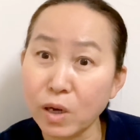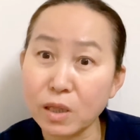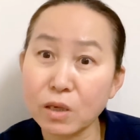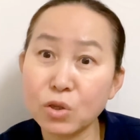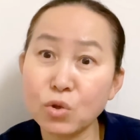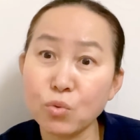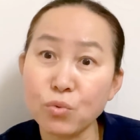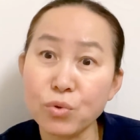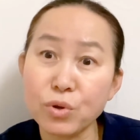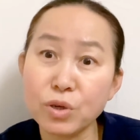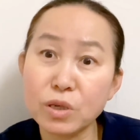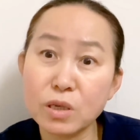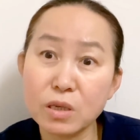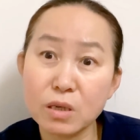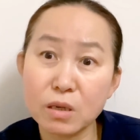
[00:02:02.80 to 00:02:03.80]
的属于
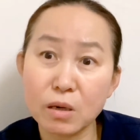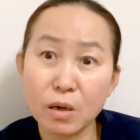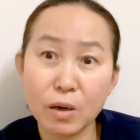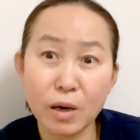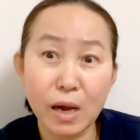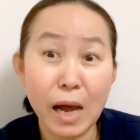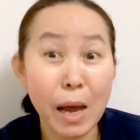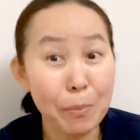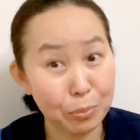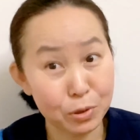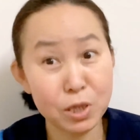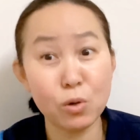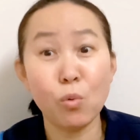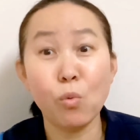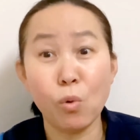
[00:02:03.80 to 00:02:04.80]
是还不
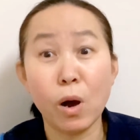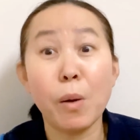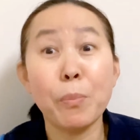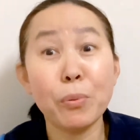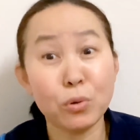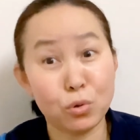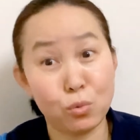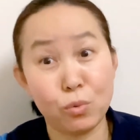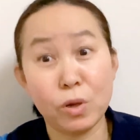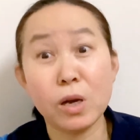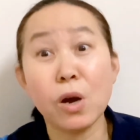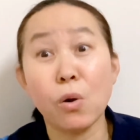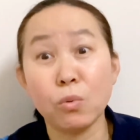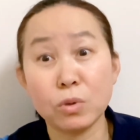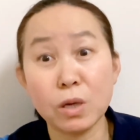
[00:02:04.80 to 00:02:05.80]
是我不属于
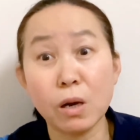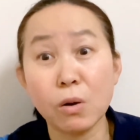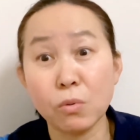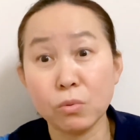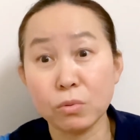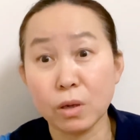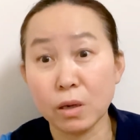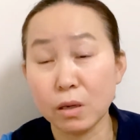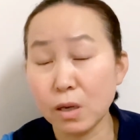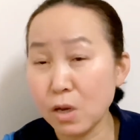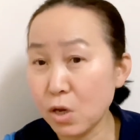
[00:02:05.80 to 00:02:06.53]
口臭的，